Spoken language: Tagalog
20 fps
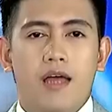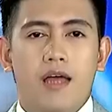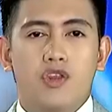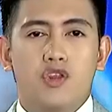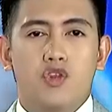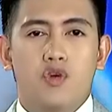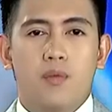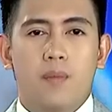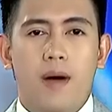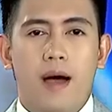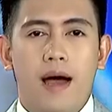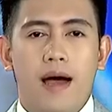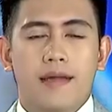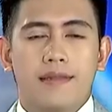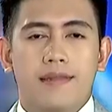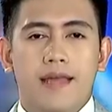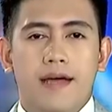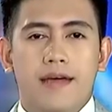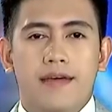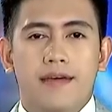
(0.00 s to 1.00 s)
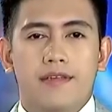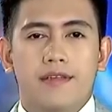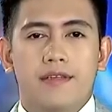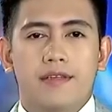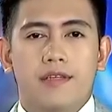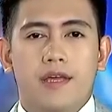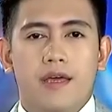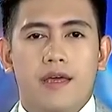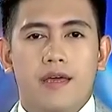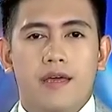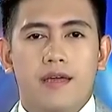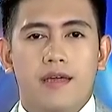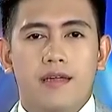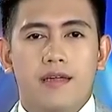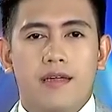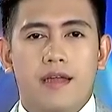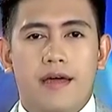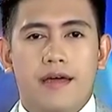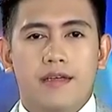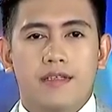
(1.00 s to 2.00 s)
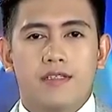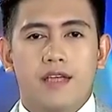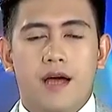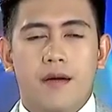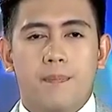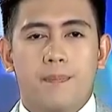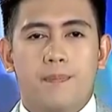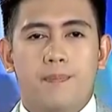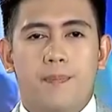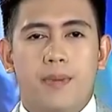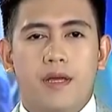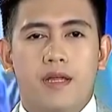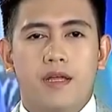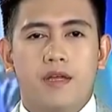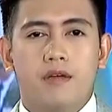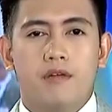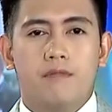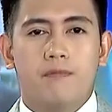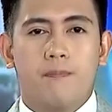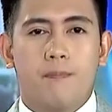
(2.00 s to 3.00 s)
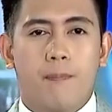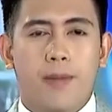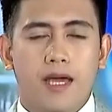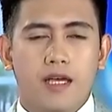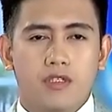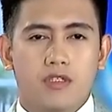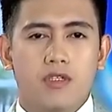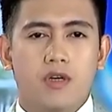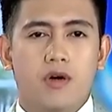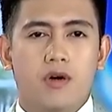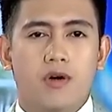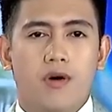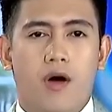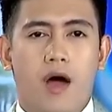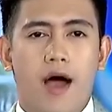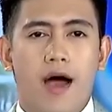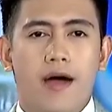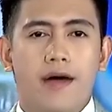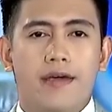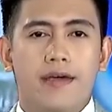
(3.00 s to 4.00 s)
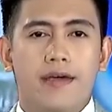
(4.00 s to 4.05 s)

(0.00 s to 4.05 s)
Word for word: Tumataginting na isang bilyong piso ang